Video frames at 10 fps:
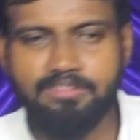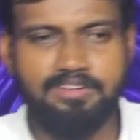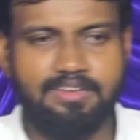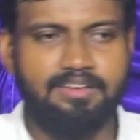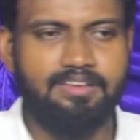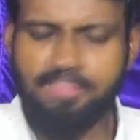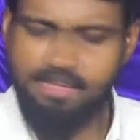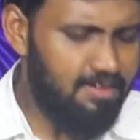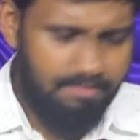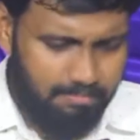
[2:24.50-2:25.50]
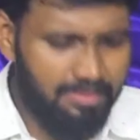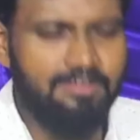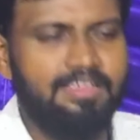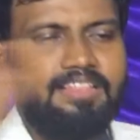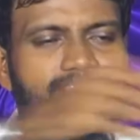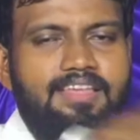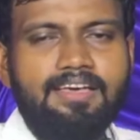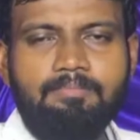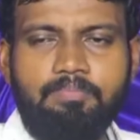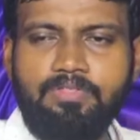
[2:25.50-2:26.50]
ఉంటా దా మందిరంకి
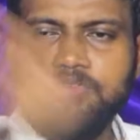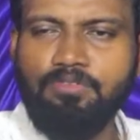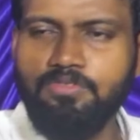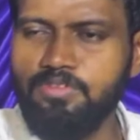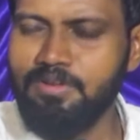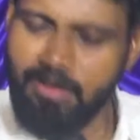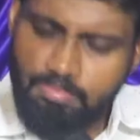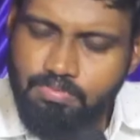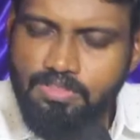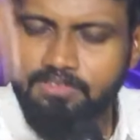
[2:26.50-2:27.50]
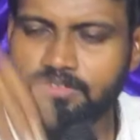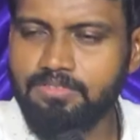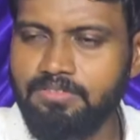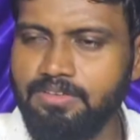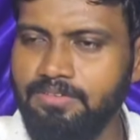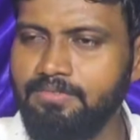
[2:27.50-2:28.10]
పెంతు కోసుకోవటం అద్భుతం జరుగుతుంది